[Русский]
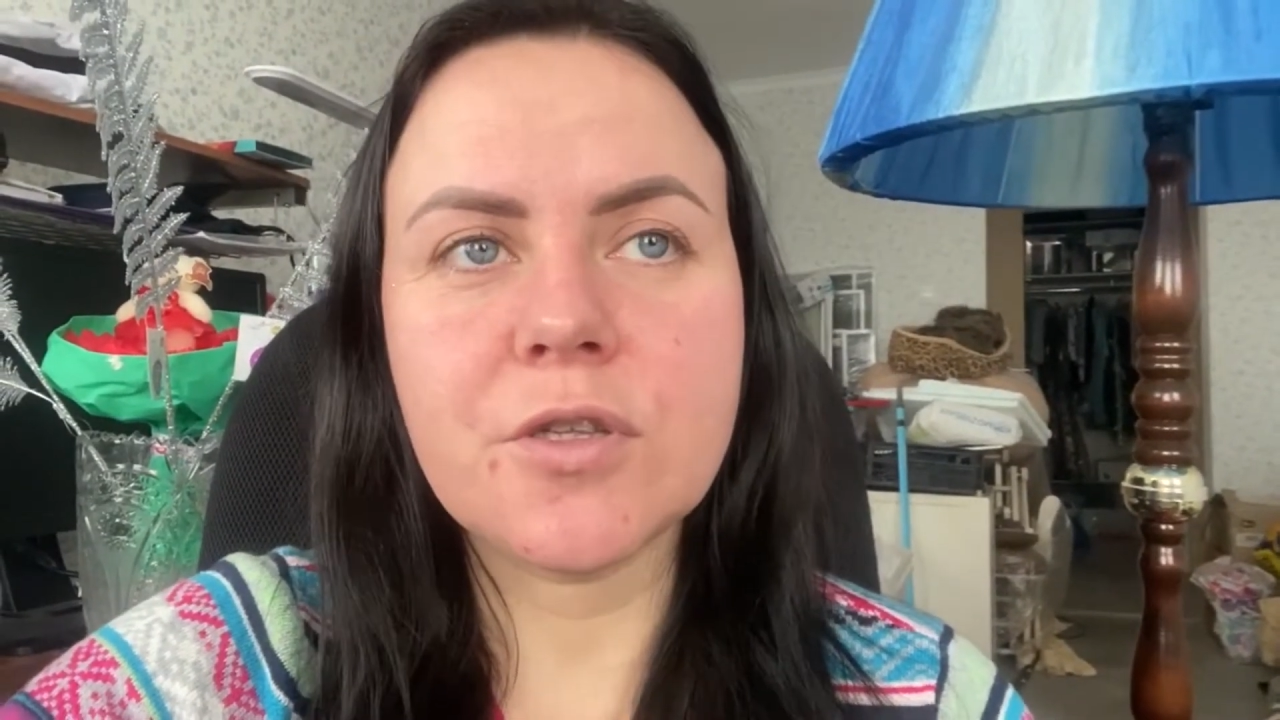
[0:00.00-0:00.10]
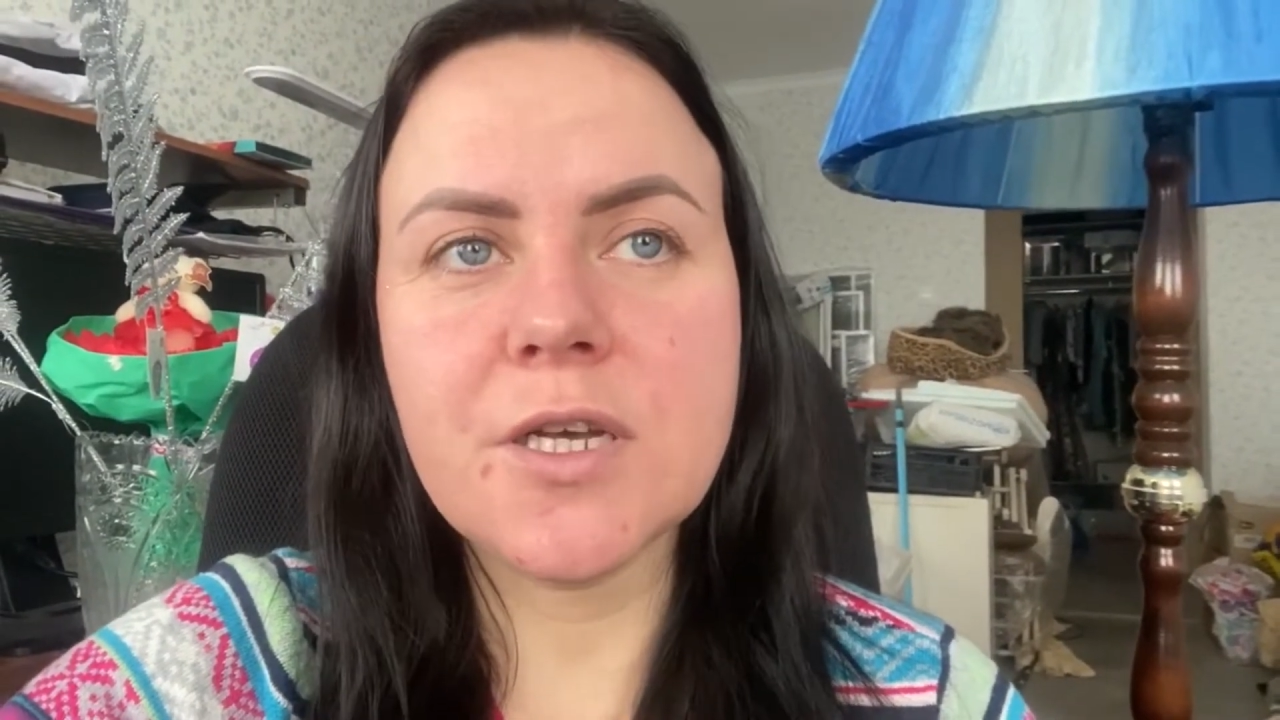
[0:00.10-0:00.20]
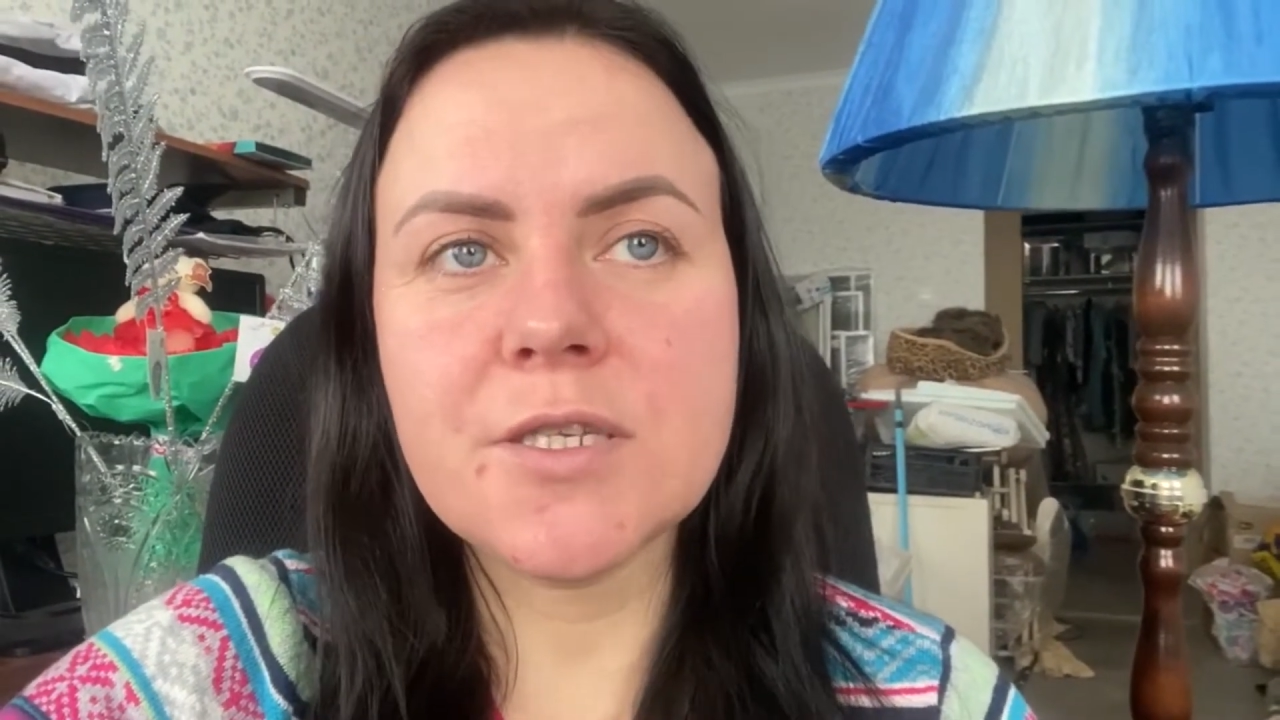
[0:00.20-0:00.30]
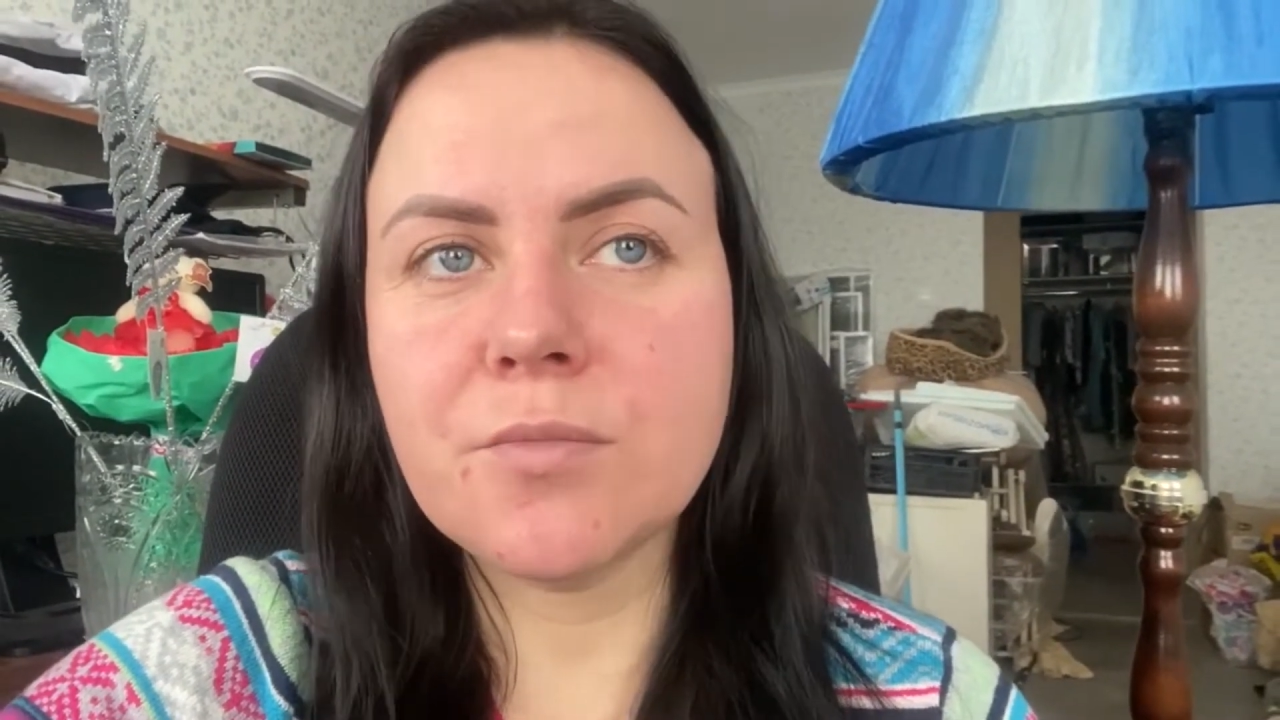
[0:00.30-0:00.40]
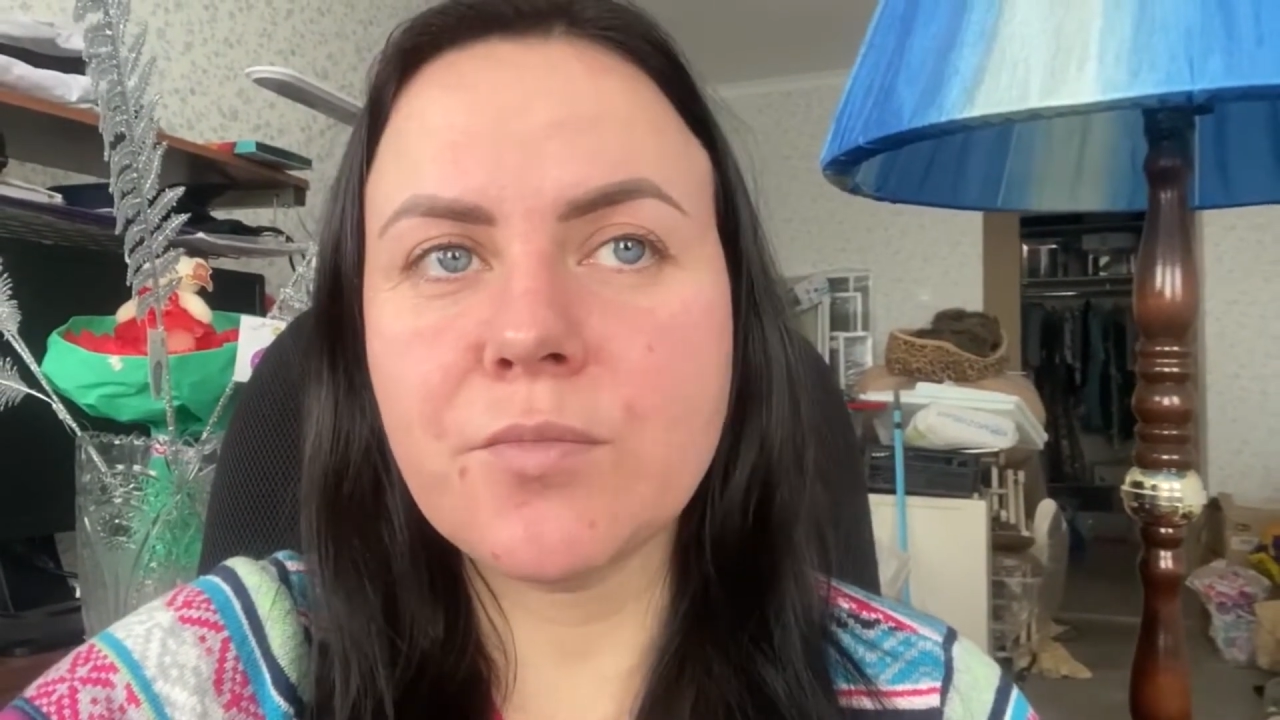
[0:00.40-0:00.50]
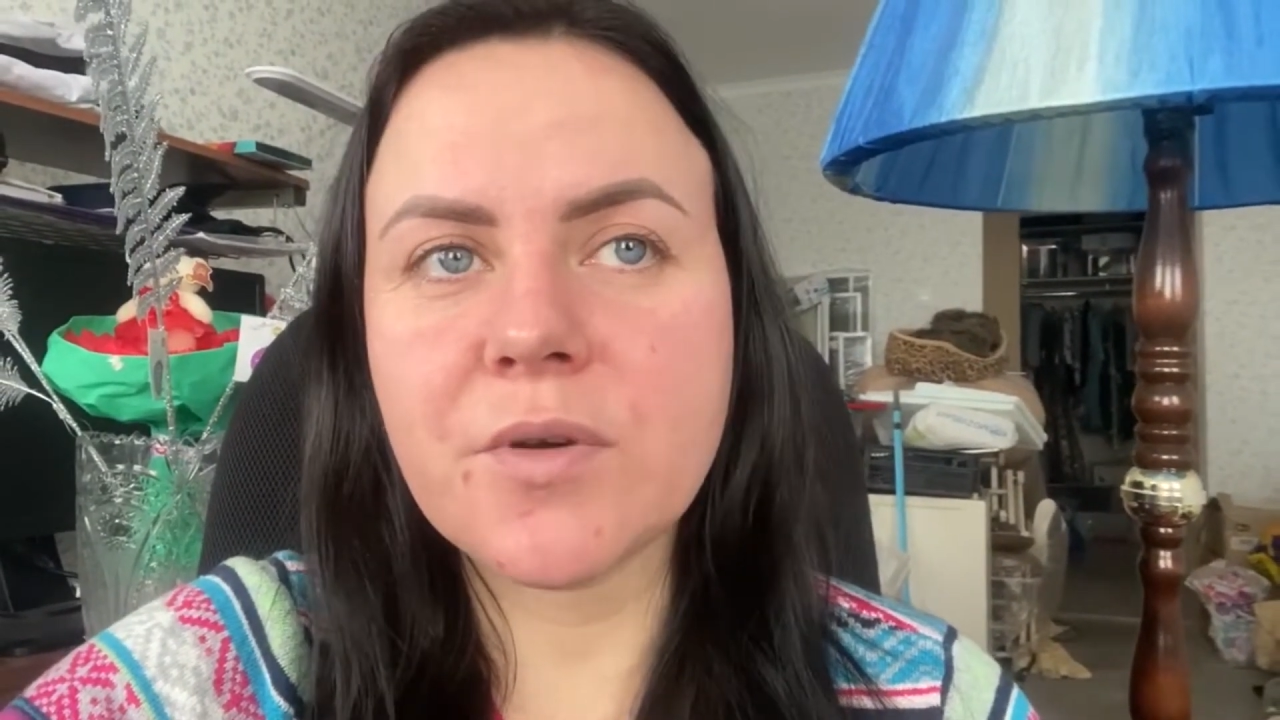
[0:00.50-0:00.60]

лазером